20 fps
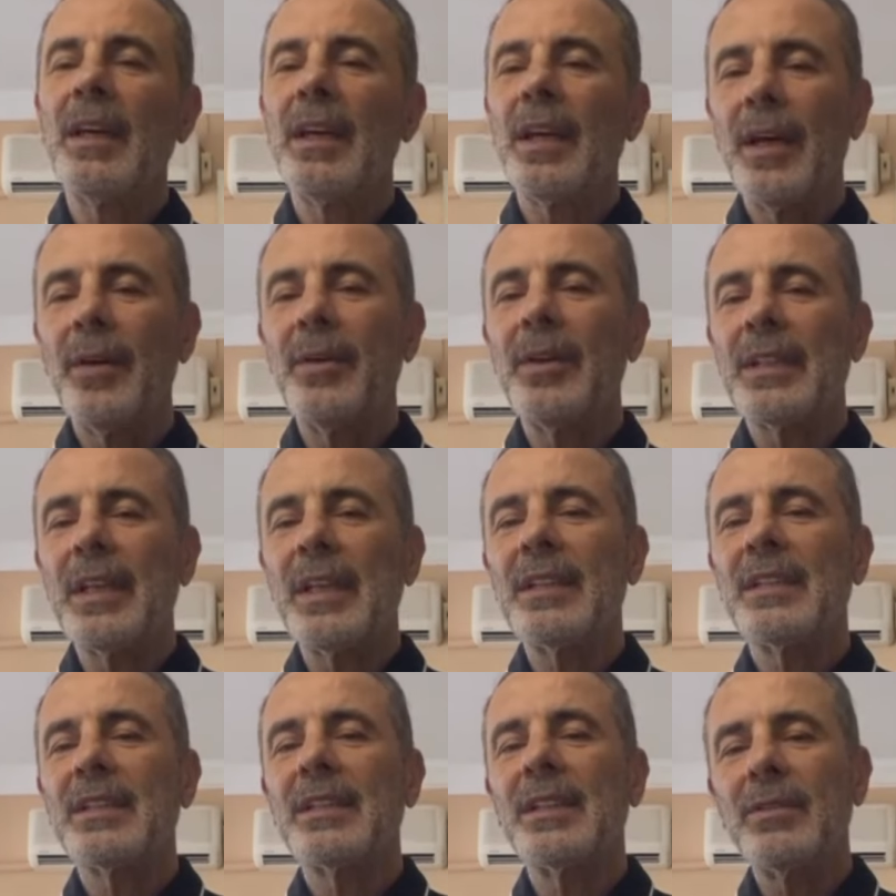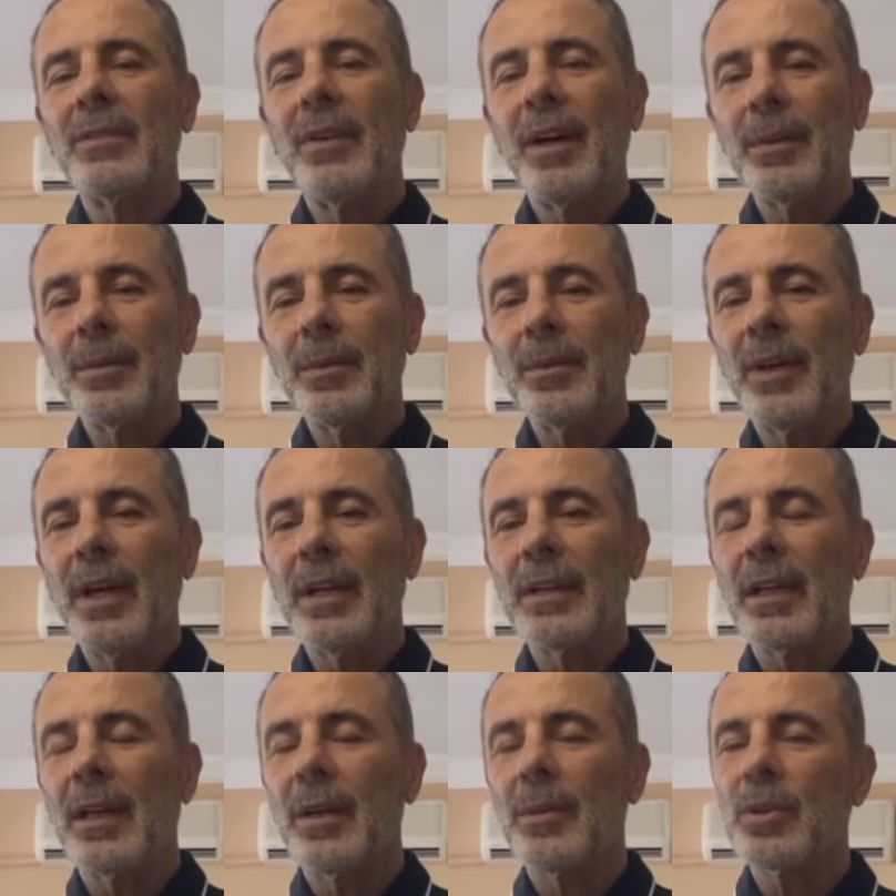Evet eksiği var mı?
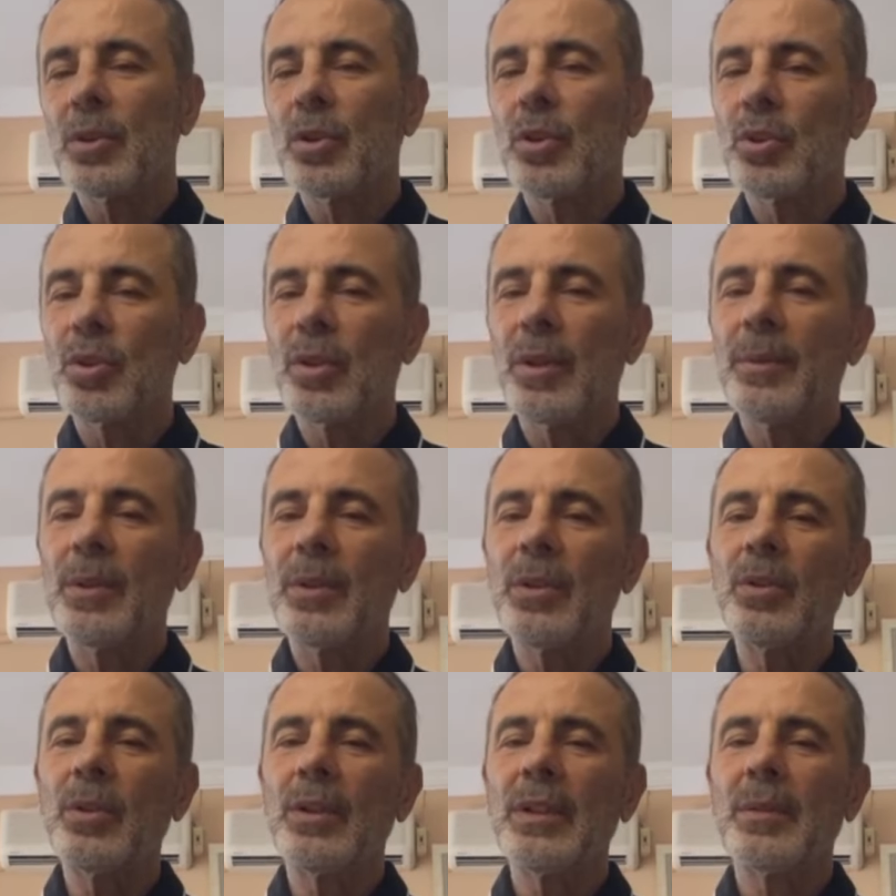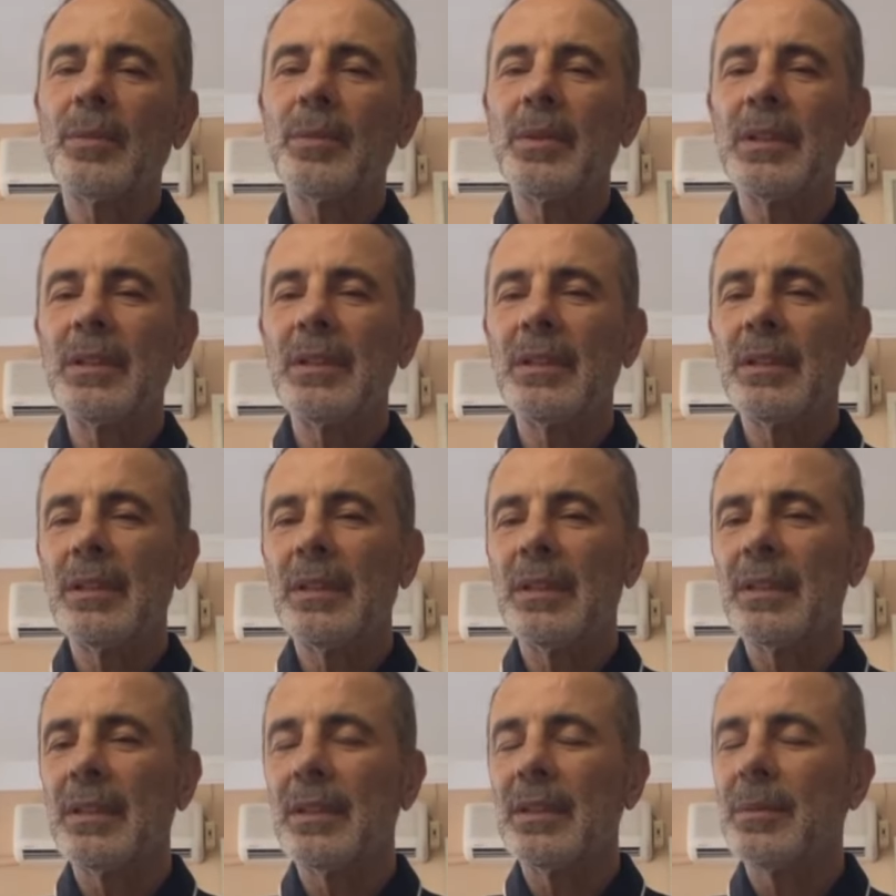Var. Ama Jose Mourinho gibi
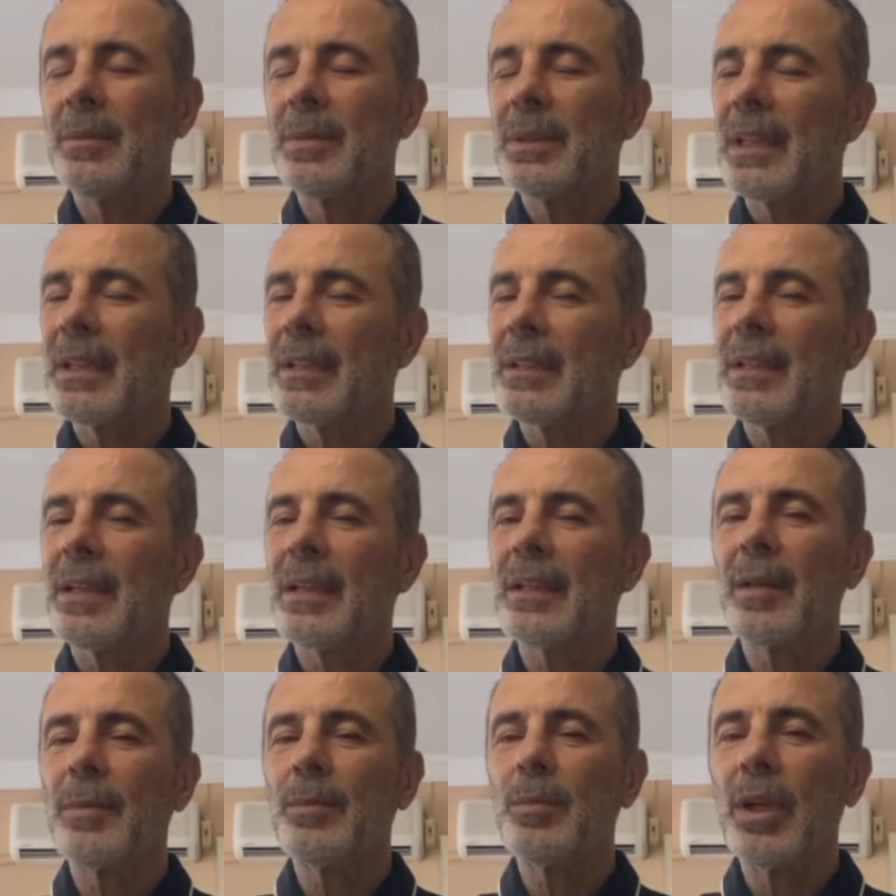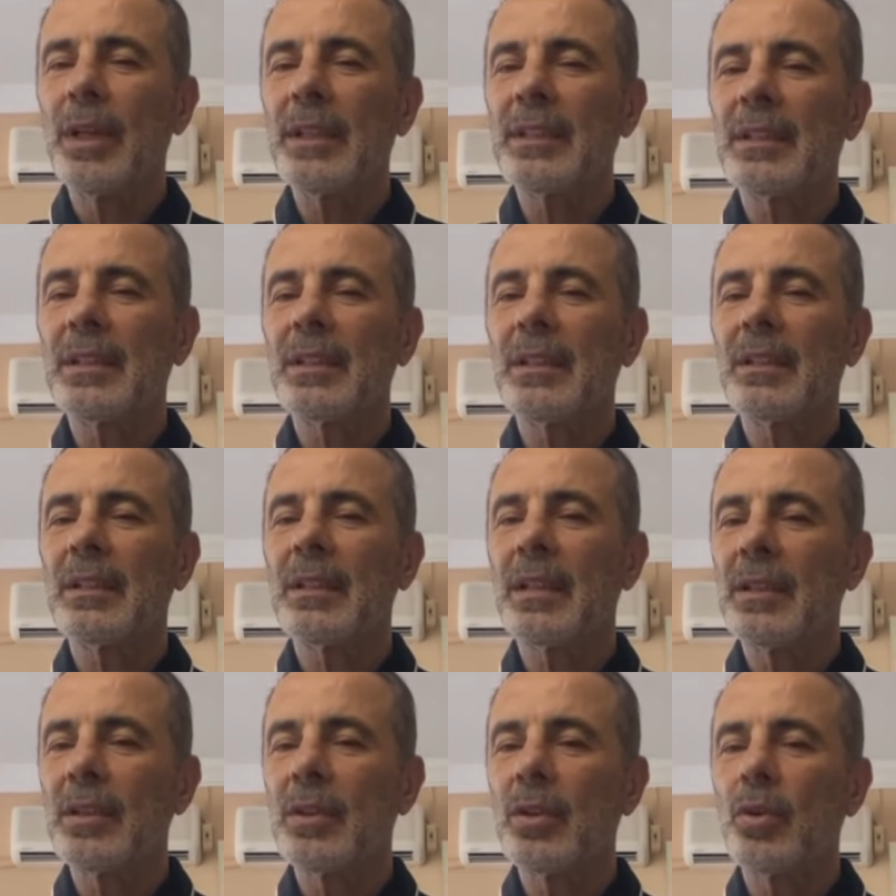e, bir teknik adam bu
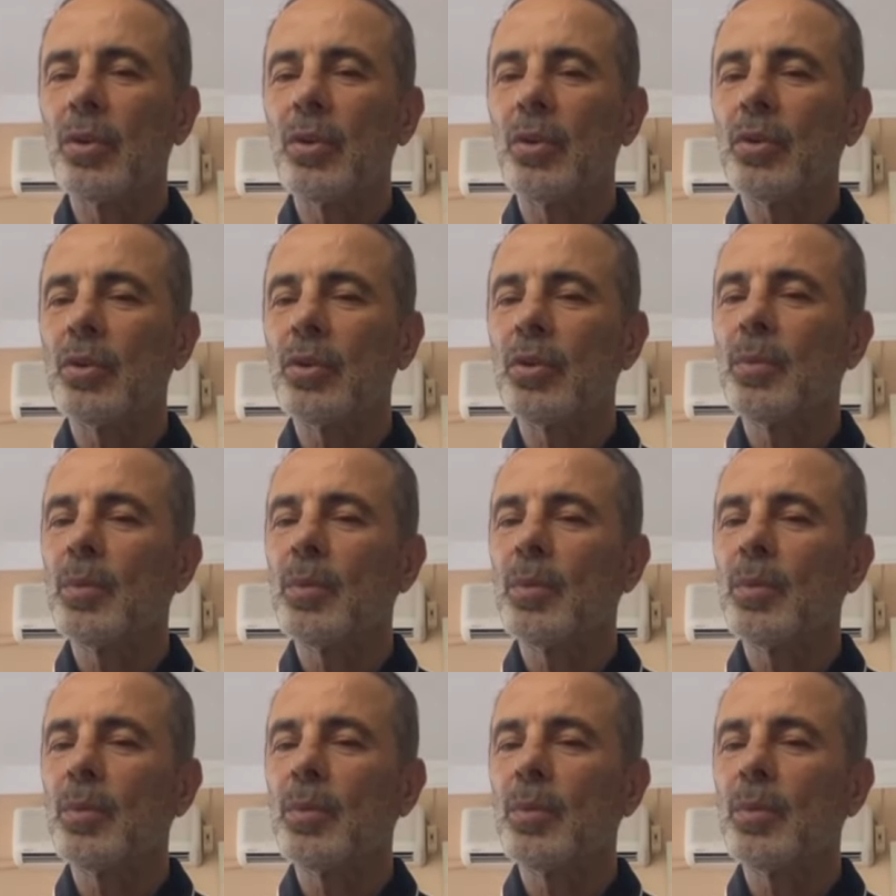eksiklikleri görüyordur.